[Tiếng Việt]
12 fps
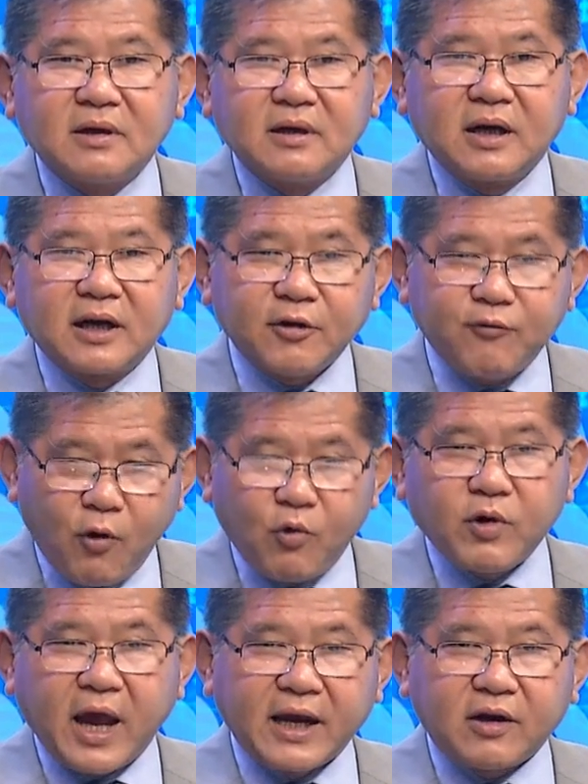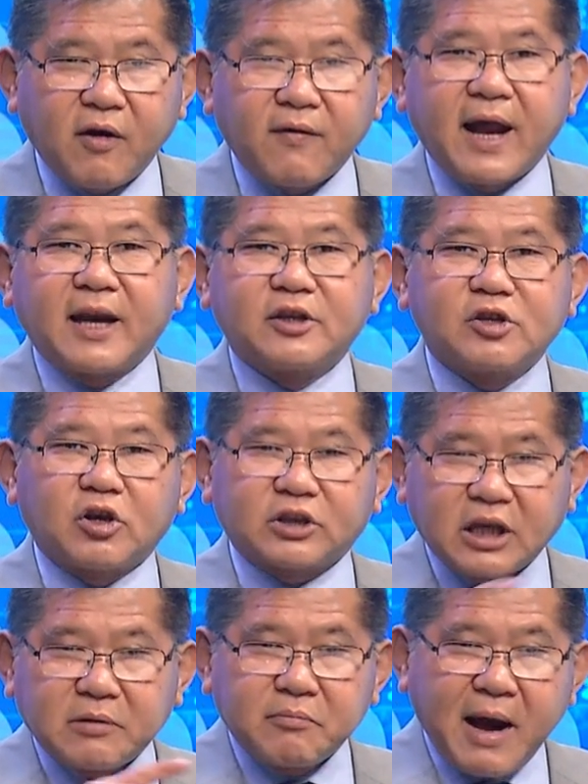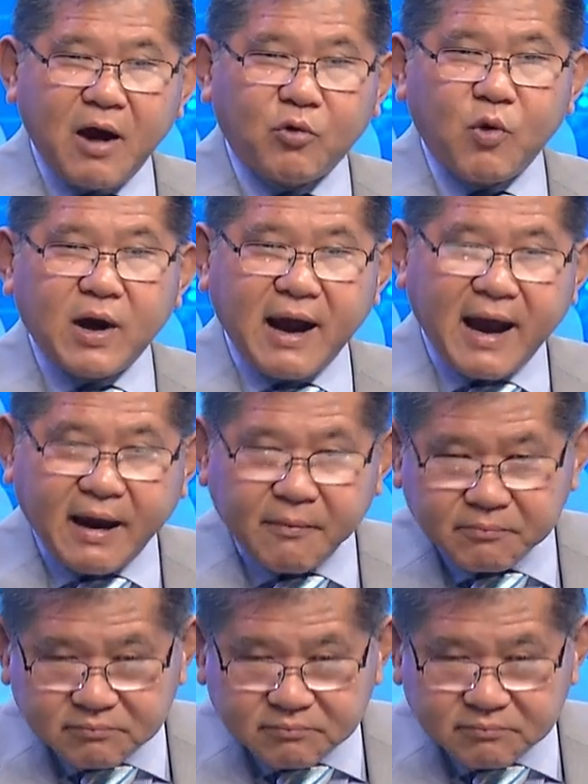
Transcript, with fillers: uh, cái vụ này có phải là do tình báo của Nga